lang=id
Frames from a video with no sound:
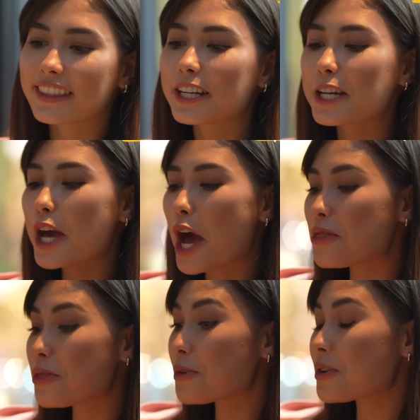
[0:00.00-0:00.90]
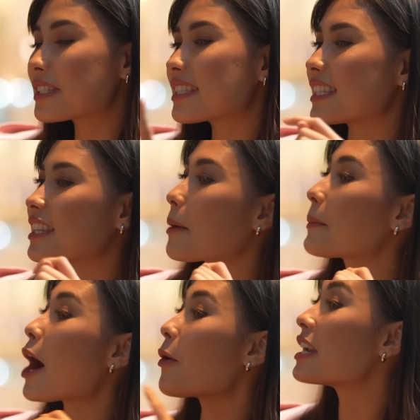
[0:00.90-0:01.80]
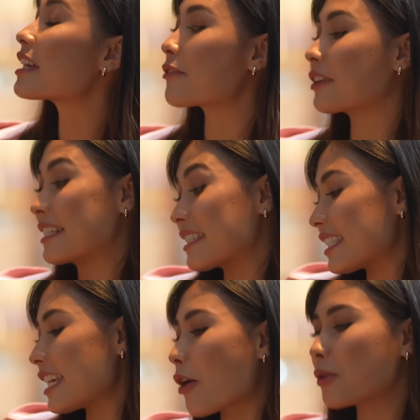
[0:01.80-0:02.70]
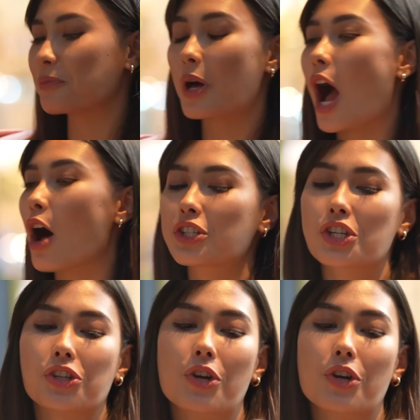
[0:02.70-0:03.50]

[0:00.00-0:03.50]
Tergantung sih, tapi aku ada referensi. Aku, Coba I'll just